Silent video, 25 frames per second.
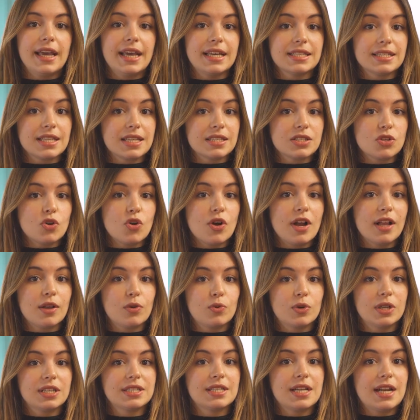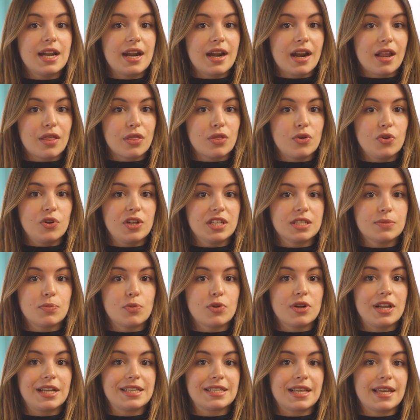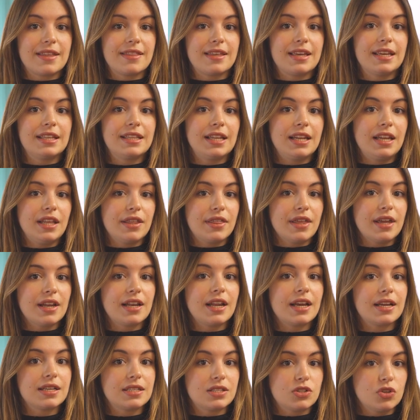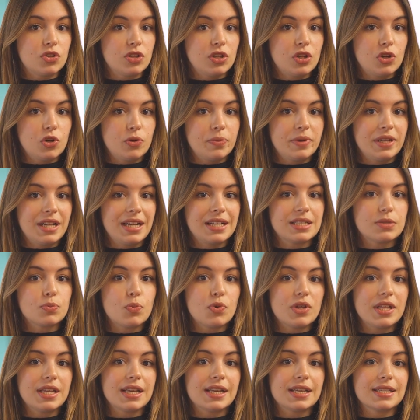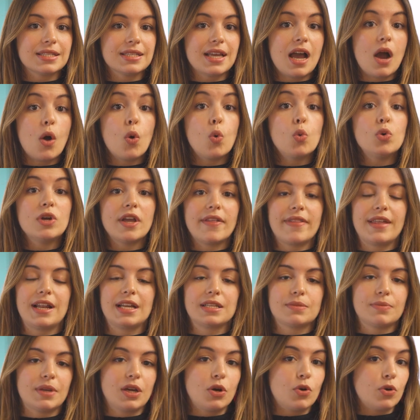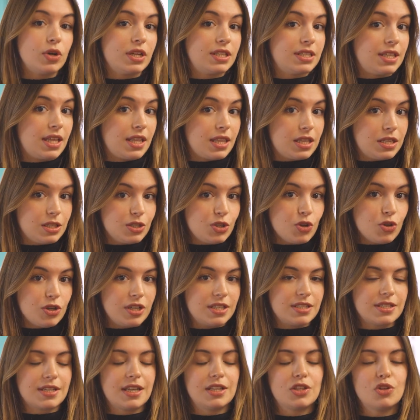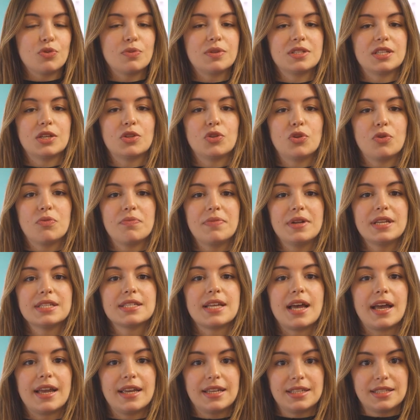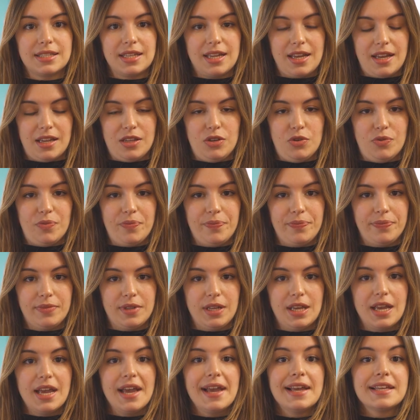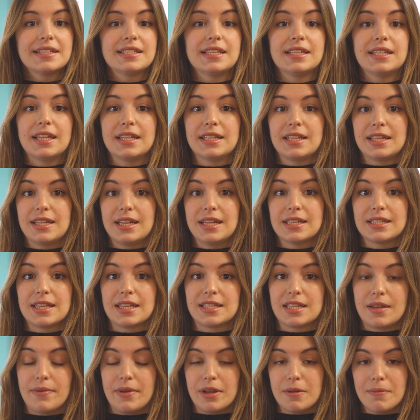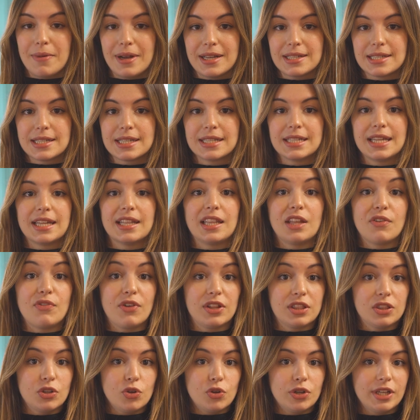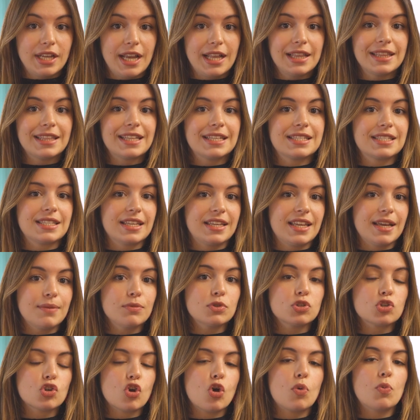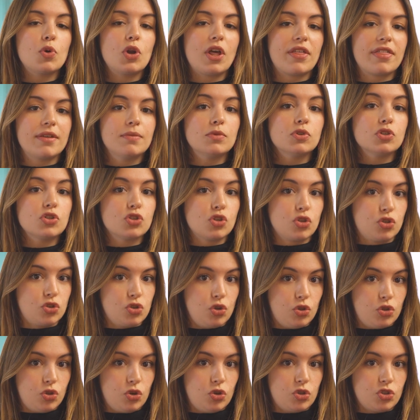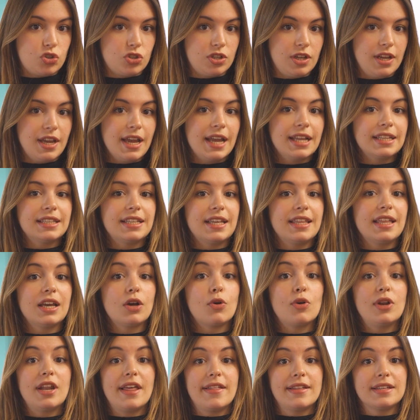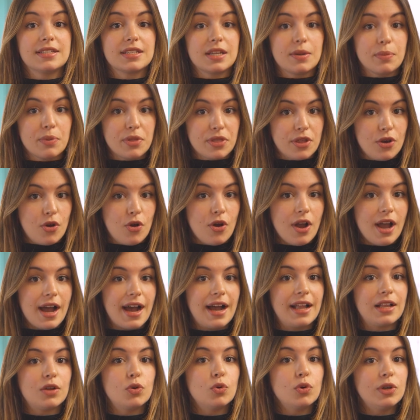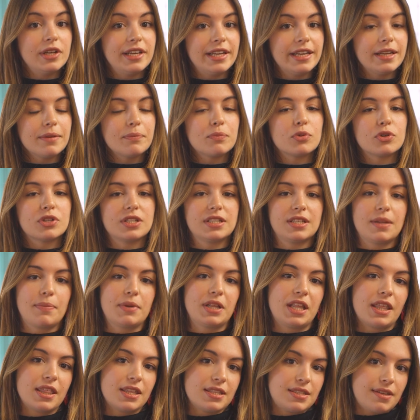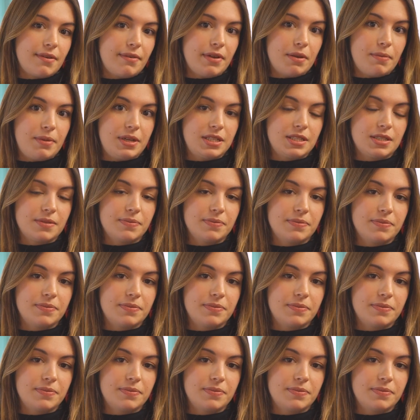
Estas son algunas de las razones por las que digitalizar la gestión de nóminas puede que sea una de las mejores decisiones que tomes en tu empresa este año. Si te interesa saber más, desde Factorial te enseñamos cómo lo hacemos nosotros. Te dejo en la descripción algún link por si te apetece saber más.